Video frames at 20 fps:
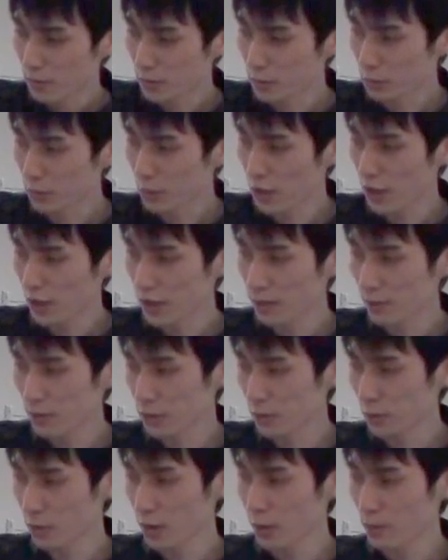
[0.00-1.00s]
その
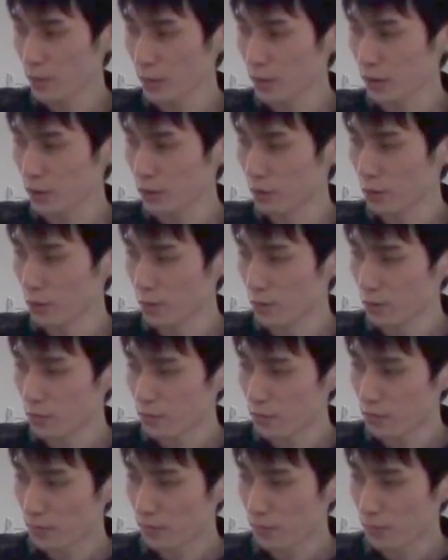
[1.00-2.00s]
用例パターンの
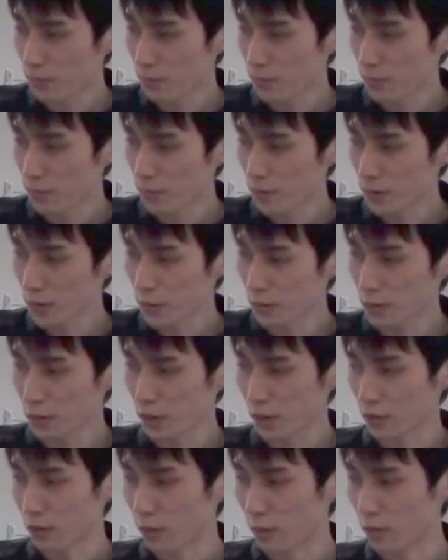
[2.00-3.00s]

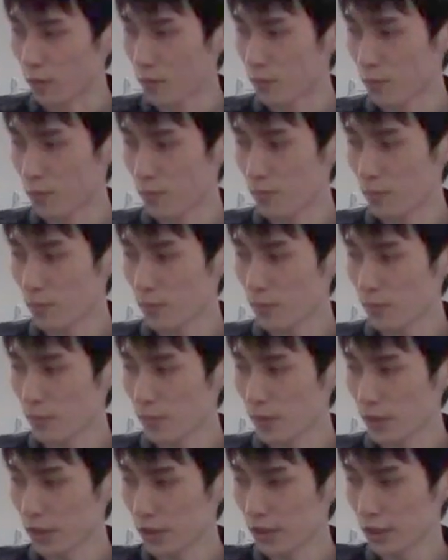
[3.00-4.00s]
要件の
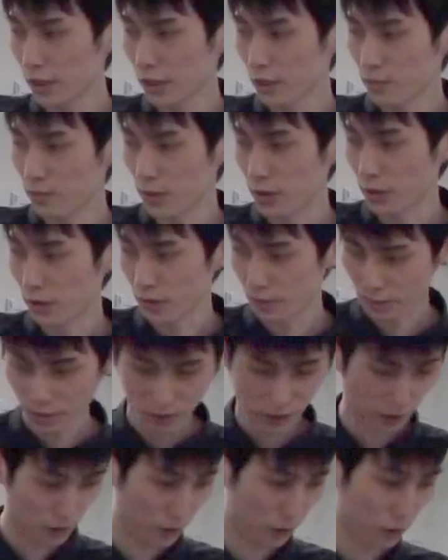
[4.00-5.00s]
前に来ている
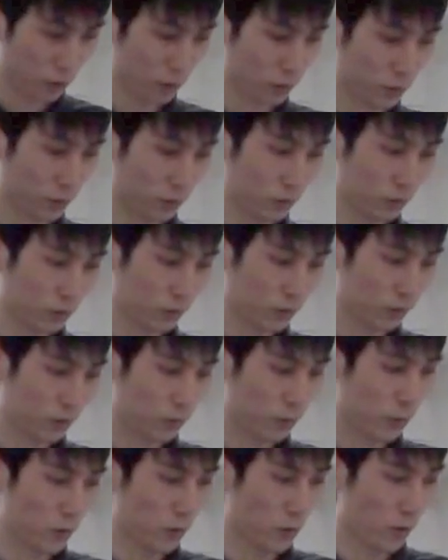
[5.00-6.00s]
核要素
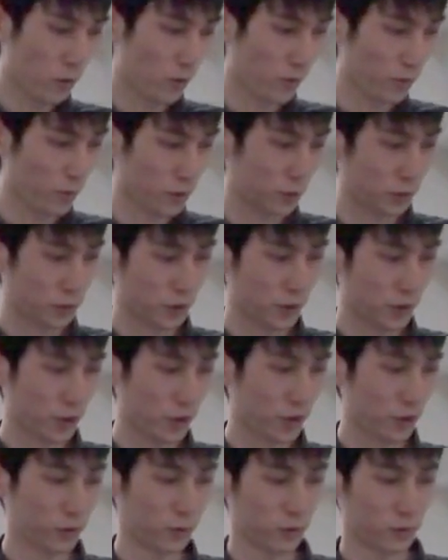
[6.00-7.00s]
というものを直前
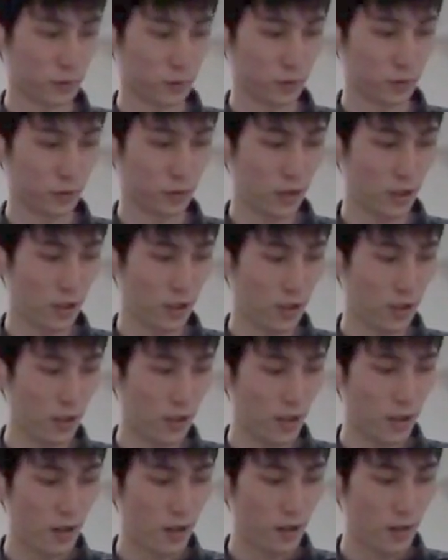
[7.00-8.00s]
核要素といって、
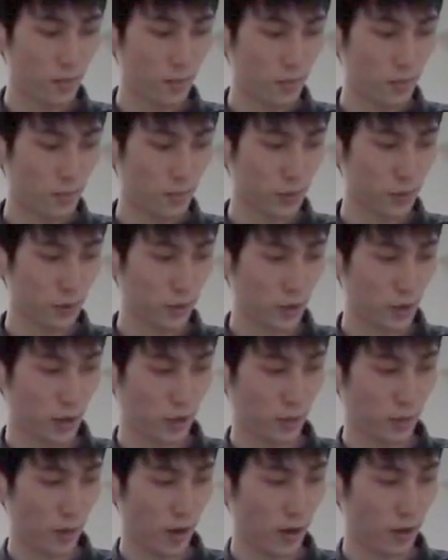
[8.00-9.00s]
その
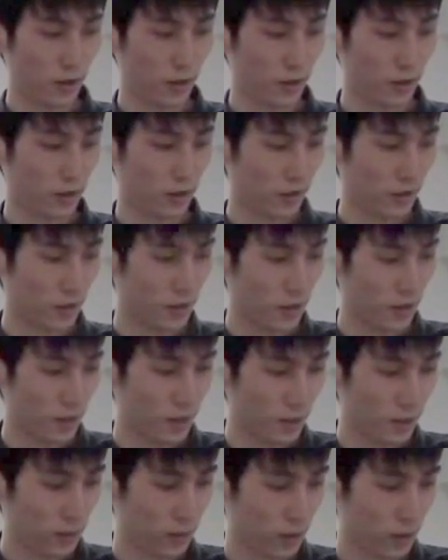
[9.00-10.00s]
中の
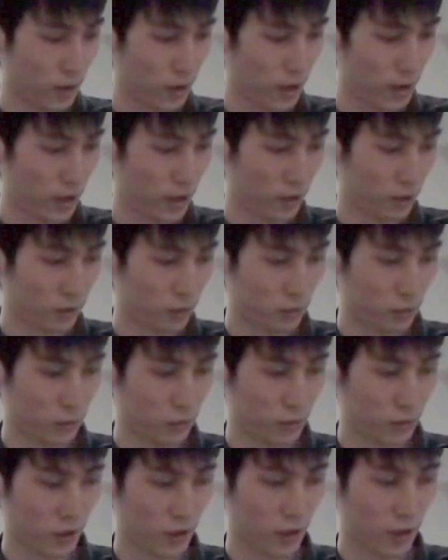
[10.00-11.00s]
直
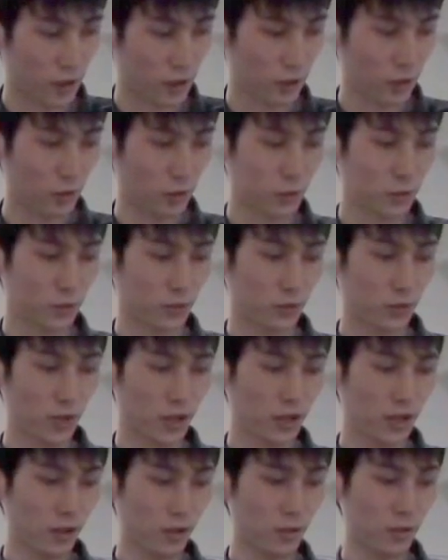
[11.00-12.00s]
前核要素の
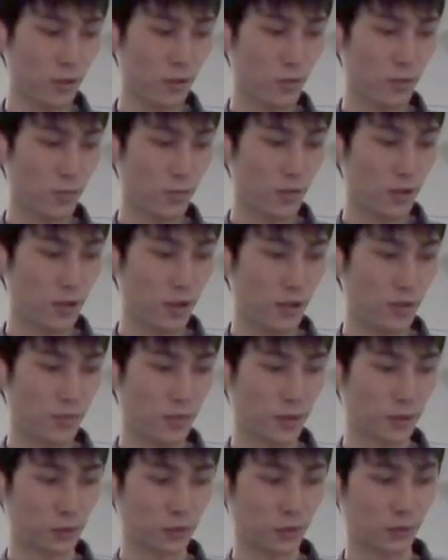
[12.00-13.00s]
中の
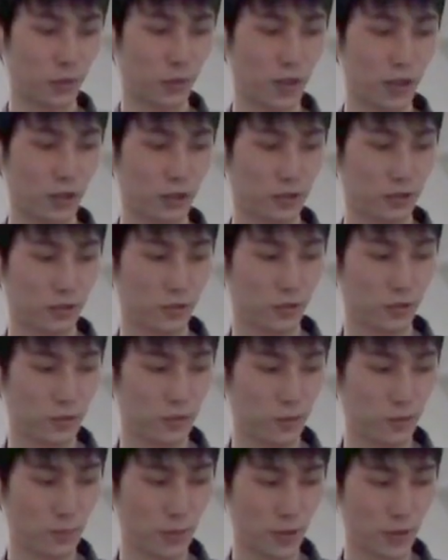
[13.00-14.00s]
その核
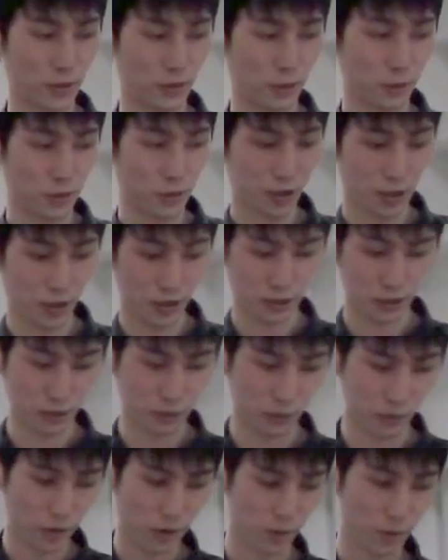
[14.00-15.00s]
を直前核
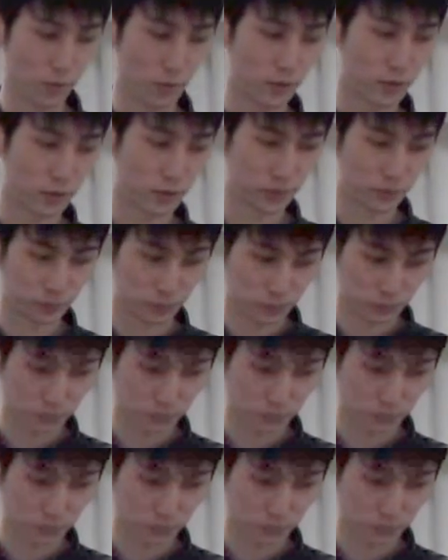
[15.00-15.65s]
と言っています。